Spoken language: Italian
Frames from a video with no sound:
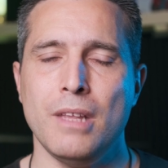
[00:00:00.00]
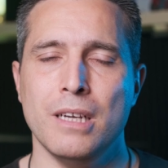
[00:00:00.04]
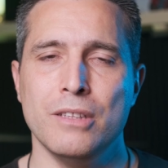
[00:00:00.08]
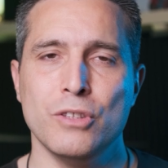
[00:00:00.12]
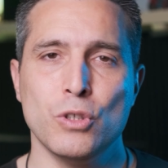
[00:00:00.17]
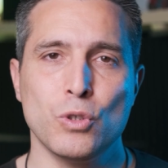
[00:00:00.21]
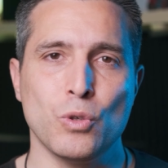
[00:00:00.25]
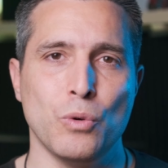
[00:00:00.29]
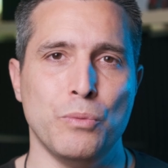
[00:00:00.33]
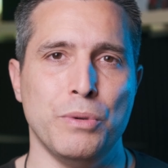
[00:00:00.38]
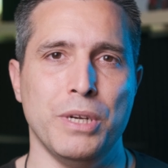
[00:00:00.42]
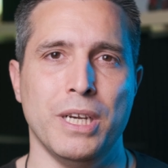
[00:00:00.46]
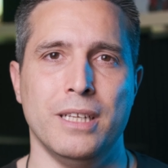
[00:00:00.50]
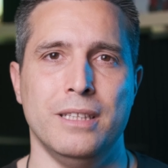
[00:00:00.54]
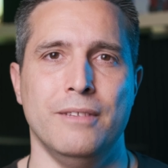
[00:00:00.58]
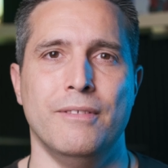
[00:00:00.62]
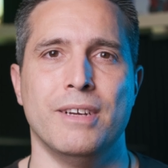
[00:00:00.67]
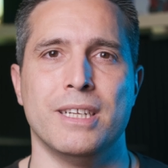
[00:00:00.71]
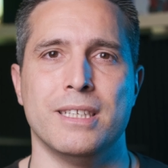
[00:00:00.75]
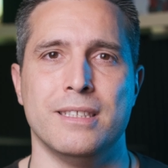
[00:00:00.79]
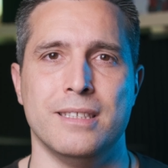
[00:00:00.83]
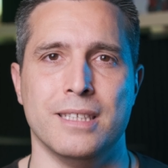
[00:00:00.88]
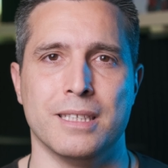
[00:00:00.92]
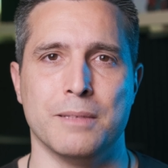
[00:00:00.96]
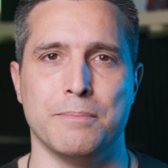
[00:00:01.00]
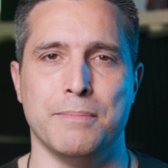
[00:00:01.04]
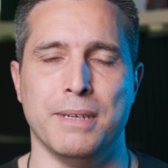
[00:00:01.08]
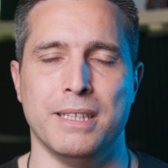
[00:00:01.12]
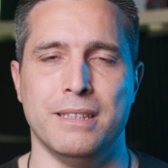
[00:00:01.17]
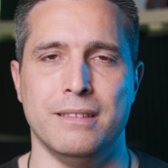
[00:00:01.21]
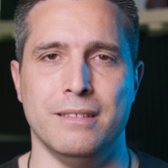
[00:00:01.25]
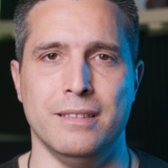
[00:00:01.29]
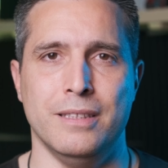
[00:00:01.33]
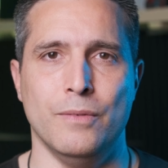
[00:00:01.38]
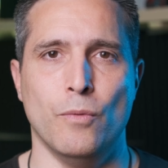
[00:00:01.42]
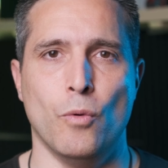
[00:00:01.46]
di scoprire diversi
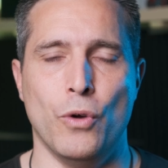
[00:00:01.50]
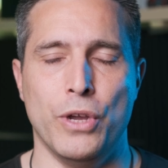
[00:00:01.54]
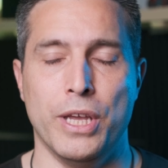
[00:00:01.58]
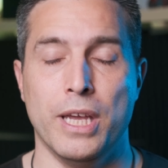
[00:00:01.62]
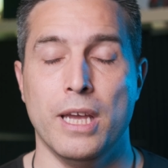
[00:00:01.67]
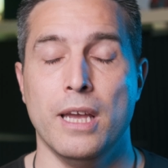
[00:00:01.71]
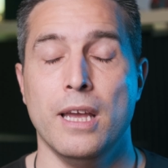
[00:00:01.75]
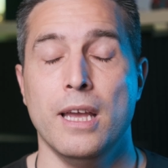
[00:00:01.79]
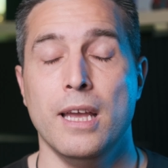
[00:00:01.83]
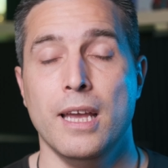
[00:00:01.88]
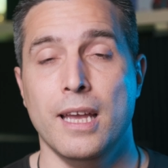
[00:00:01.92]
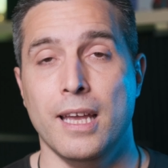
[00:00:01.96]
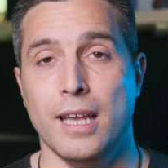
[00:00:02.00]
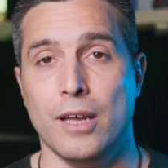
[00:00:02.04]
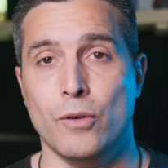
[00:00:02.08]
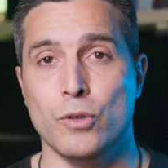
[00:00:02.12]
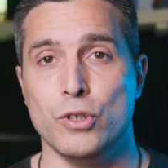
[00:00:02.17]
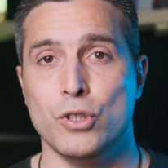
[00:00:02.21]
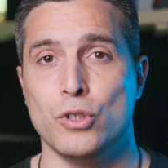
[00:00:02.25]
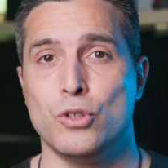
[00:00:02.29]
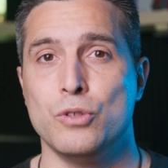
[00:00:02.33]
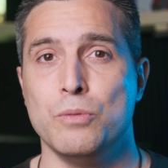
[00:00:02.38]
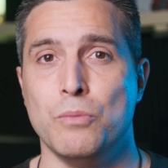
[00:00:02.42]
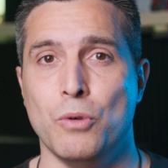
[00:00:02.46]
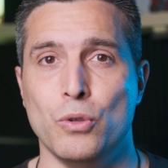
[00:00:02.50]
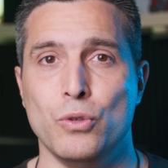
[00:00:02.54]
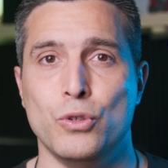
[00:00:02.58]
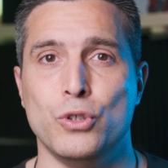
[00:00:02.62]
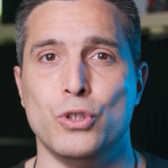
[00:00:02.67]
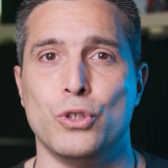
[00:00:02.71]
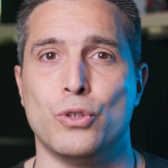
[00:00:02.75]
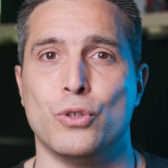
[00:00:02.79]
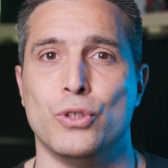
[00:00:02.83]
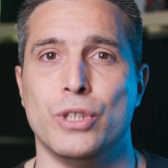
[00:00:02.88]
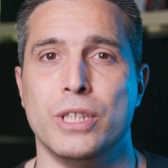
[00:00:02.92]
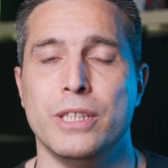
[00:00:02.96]
aspetti di voi. Allo stesso modo
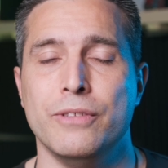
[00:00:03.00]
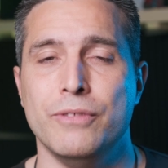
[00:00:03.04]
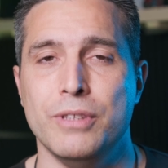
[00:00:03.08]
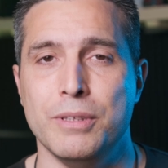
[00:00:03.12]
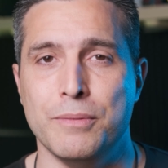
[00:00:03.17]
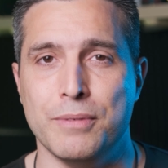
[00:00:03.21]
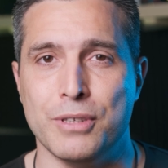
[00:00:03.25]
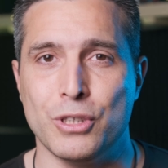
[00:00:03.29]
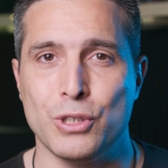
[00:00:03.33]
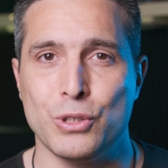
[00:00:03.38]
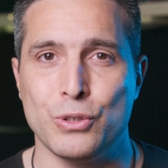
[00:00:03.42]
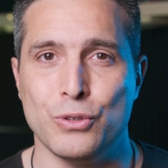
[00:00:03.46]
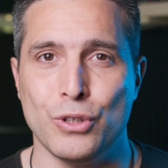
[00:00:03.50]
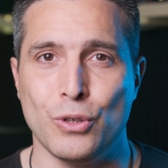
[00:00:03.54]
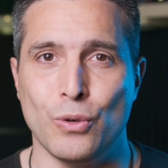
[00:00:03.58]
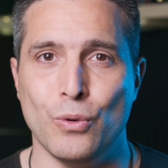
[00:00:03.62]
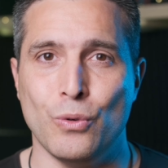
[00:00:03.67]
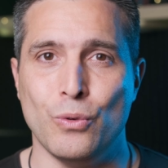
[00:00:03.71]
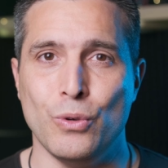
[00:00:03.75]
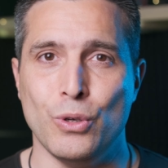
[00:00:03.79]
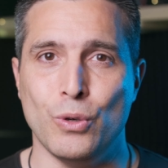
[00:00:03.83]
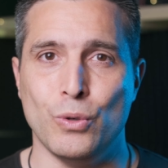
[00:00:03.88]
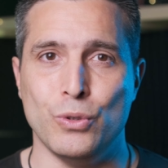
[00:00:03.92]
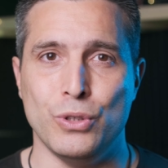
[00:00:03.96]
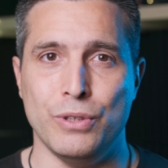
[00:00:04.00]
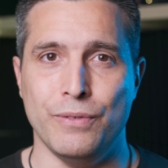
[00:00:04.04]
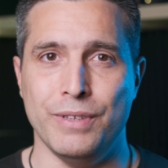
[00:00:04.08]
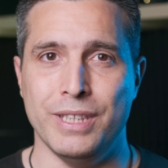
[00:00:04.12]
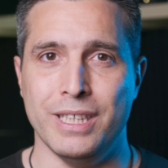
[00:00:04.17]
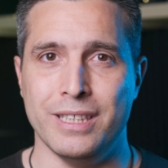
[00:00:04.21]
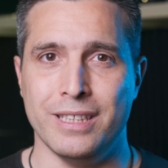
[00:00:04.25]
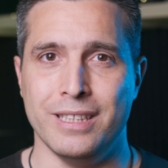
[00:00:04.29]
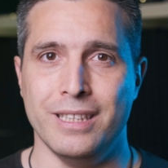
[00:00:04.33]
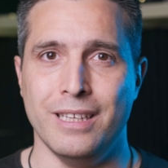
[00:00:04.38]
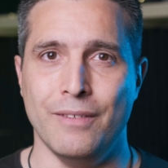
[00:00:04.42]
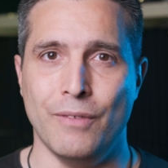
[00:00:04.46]
circondatevi di persone con cui
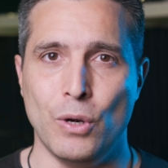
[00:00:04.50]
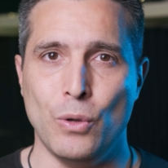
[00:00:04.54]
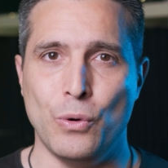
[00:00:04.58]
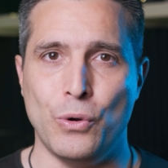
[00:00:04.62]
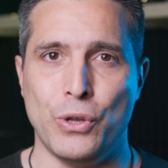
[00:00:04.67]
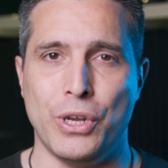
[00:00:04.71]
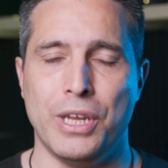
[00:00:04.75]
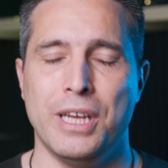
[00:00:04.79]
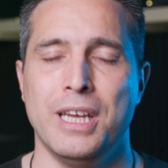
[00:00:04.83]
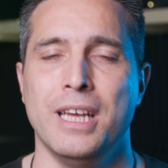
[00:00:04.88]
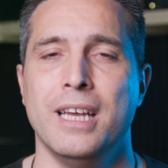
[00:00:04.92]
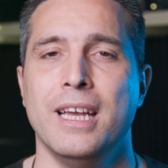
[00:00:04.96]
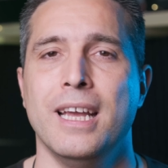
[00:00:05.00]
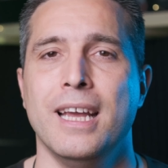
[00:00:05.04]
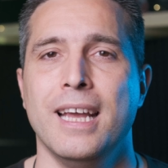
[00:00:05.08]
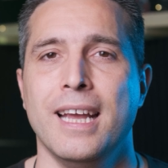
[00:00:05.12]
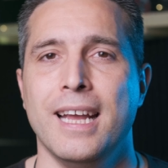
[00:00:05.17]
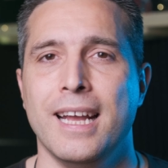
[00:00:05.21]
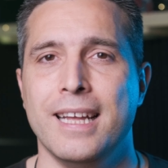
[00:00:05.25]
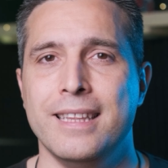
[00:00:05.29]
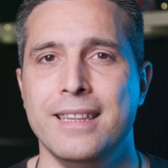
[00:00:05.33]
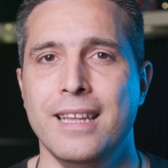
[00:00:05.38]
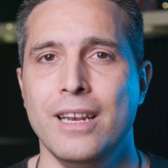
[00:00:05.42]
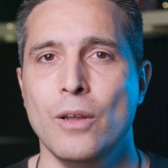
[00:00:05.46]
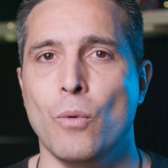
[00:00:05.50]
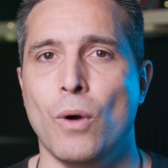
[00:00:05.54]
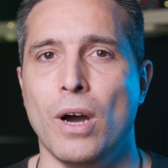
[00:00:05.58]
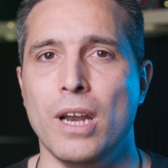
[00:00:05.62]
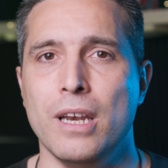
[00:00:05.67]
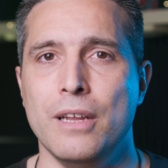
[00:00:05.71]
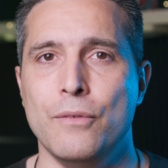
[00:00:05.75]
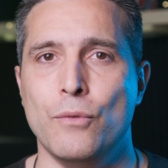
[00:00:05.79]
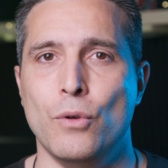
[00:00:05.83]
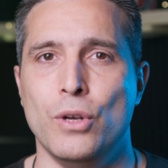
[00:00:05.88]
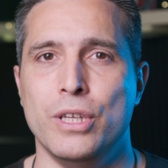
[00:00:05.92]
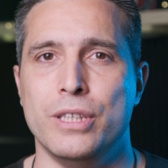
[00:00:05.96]
condividete dei valori e delle
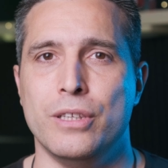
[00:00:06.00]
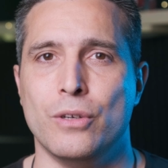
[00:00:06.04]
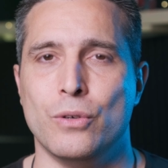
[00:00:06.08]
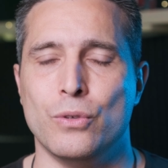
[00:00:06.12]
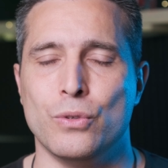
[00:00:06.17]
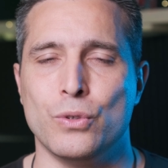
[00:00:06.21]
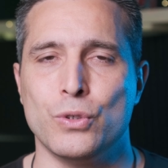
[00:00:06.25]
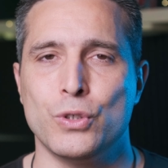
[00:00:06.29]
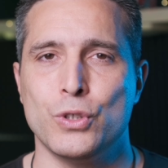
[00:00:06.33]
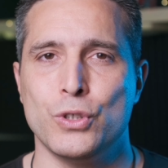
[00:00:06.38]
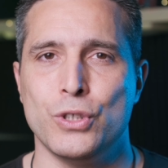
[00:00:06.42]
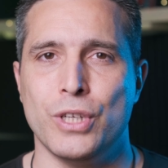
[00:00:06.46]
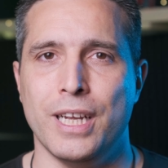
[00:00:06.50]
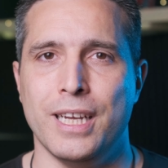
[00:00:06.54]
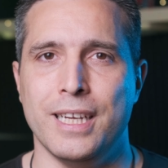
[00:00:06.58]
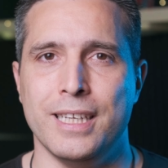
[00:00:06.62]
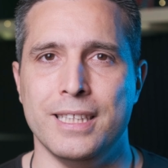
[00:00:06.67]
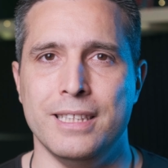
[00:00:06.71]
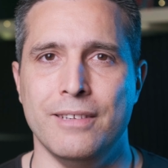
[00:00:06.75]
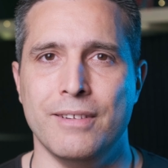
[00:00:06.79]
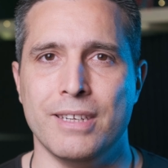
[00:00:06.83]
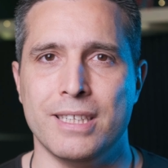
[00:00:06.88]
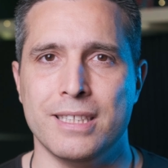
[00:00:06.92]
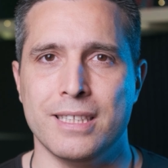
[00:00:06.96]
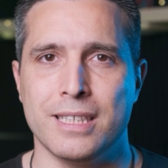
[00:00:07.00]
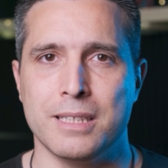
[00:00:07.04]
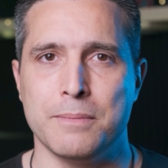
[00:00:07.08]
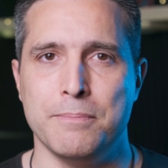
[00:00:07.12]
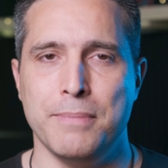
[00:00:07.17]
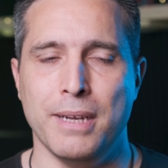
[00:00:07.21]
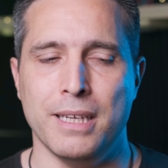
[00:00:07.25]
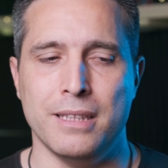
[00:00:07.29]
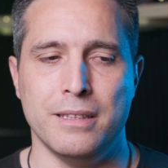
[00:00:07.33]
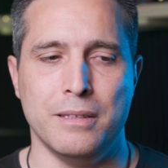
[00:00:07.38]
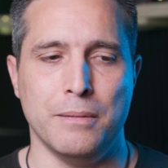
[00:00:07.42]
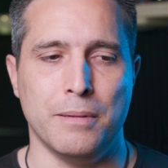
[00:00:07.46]
quali volete conoscere i diversi
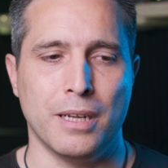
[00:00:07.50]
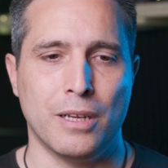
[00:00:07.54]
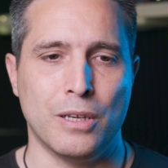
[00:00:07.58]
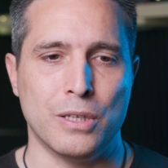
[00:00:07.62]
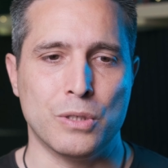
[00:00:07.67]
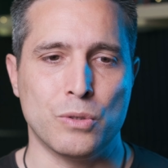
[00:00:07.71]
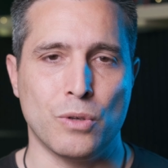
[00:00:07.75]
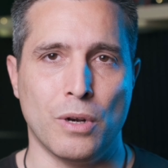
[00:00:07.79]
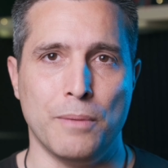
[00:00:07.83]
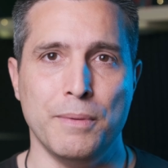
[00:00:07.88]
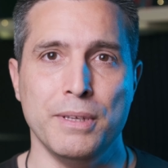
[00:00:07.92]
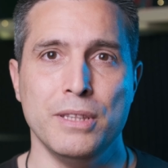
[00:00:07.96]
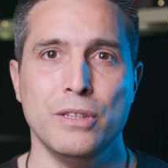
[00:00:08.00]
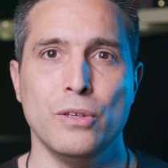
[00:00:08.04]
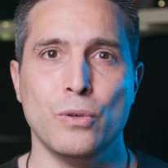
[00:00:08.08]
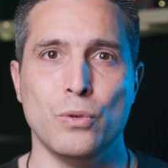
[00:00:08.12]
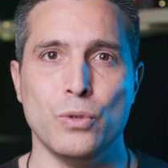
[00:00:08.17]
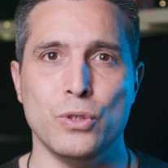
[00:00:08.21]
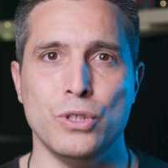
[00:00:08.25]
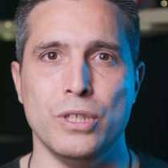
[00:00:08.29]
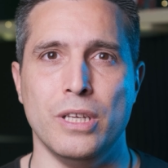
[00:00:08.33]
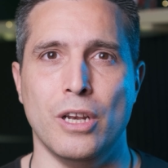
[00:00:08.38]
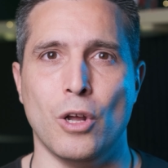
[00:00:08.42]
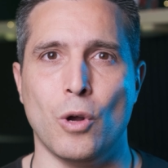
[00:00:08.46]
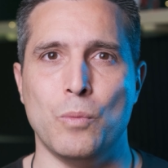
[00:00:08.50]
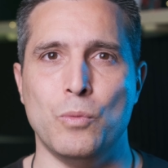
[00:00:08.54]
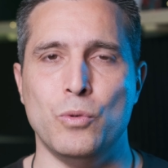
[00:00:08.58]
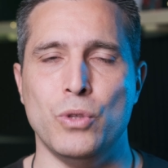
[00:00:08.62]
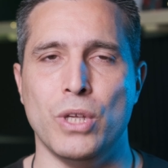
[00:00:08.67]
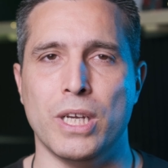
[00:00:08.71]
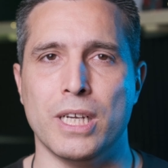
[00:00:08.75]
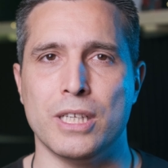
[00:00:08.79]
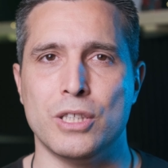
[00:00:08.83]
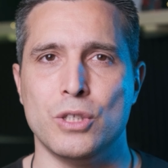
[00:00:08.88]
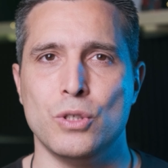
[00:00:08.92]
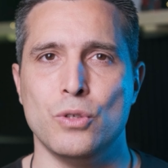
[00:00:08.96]
aspetti, perché solamente così la
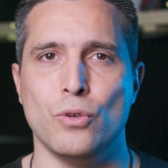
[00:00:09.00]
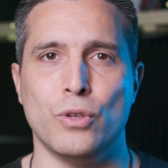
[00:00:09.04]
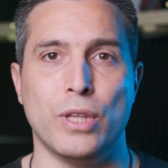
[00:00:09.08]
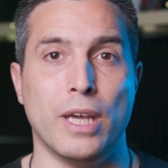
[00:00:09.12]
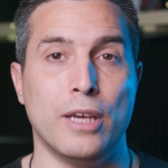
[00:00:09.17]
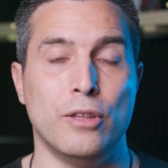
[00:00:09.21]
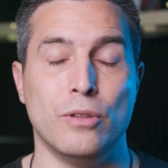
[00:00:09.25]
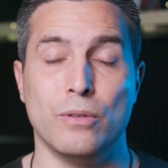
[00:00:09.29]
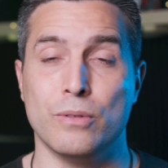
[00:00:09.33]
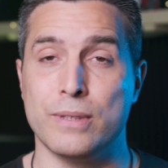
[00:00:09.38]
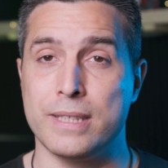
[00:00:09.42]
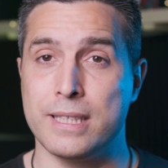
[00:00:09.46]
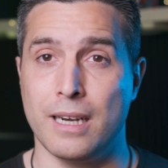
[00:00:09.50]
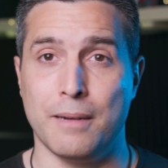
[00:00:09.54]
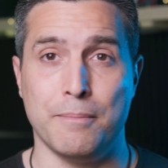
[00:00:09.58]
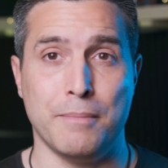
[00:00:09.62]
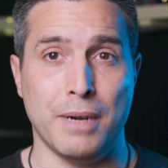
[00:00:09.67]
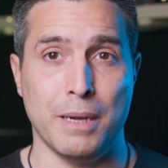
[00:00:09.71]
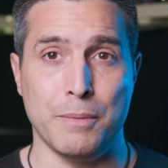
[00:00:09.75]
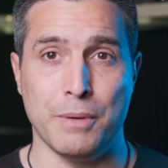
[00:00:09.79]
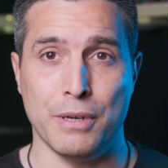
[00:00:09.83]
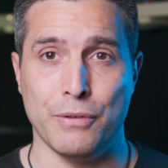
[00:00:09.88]
comunicazione non sarà mai